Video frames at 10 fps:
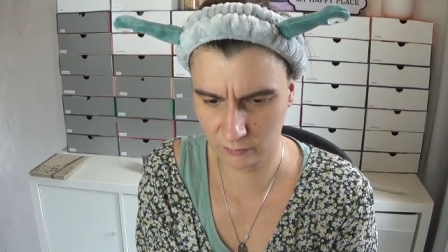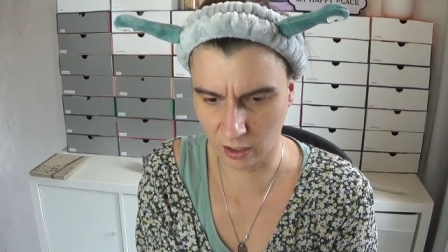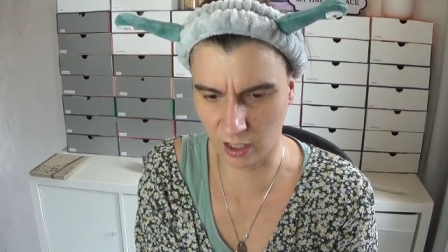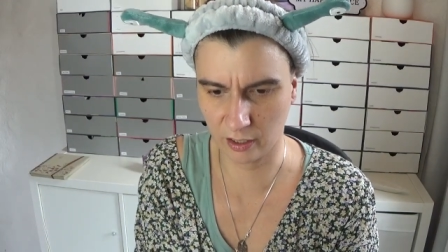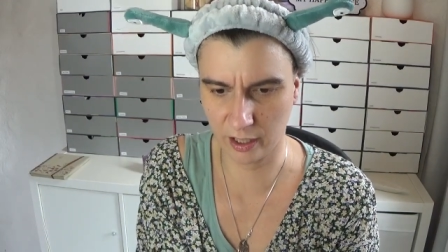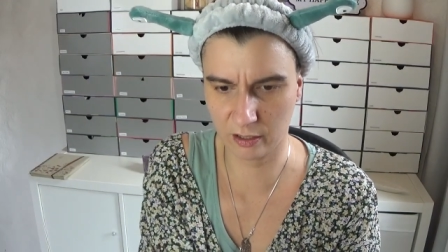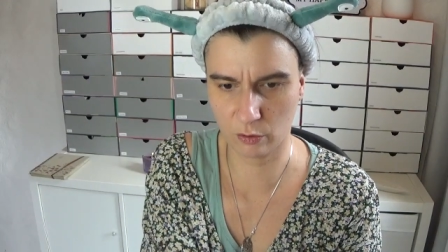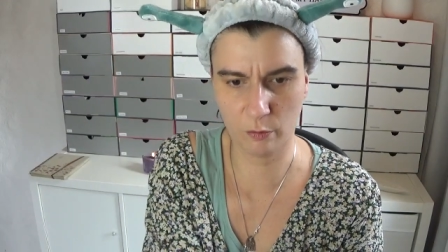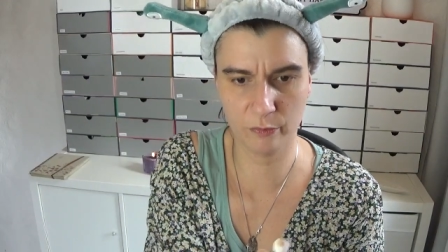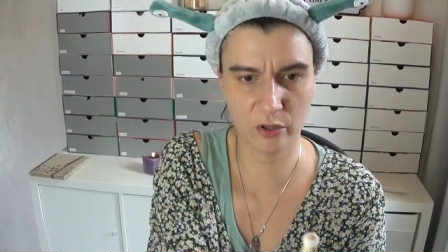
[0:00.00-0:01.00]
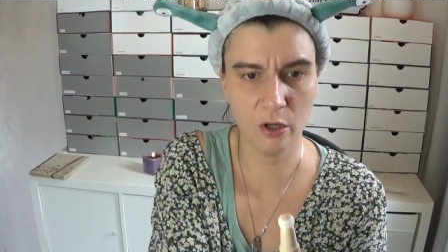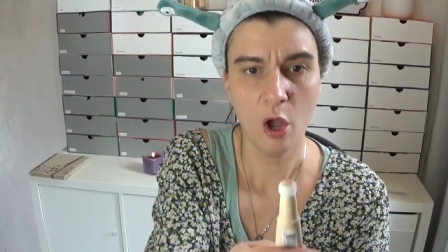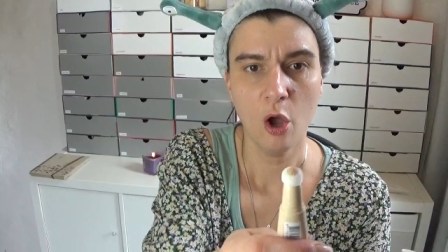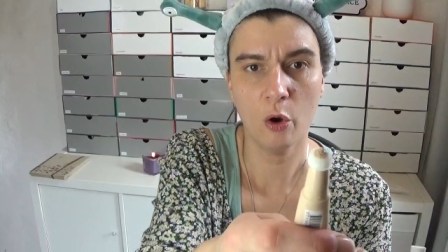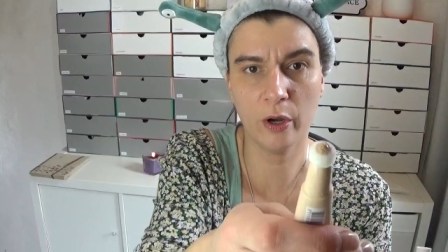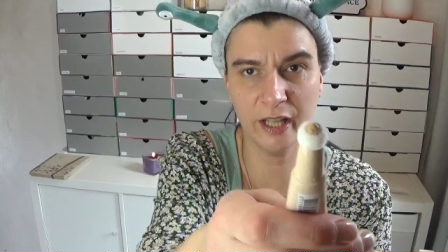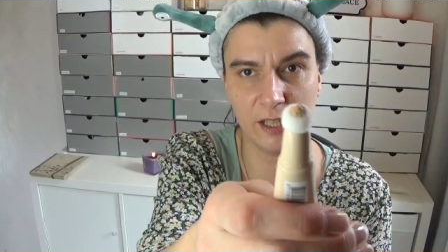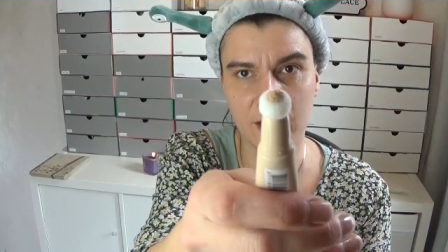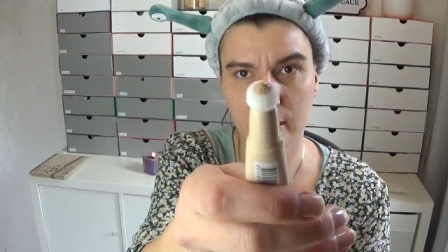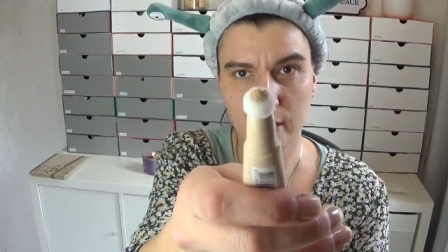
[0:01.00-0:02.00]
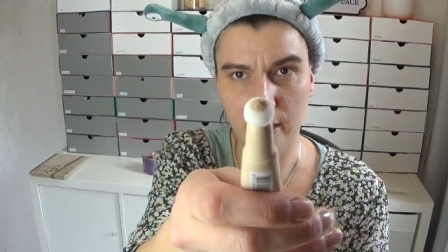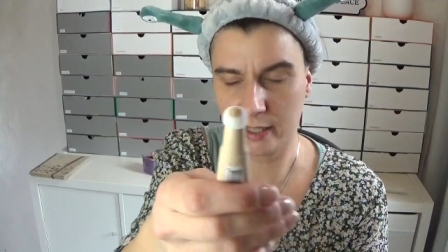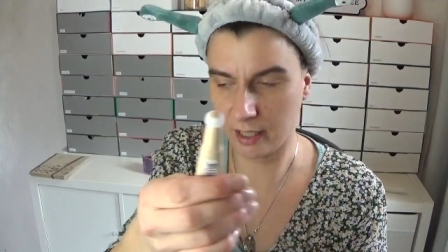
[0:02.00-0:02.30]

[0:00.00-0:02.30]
Ah, jetzt kommt's. Okay, das sieht jetzt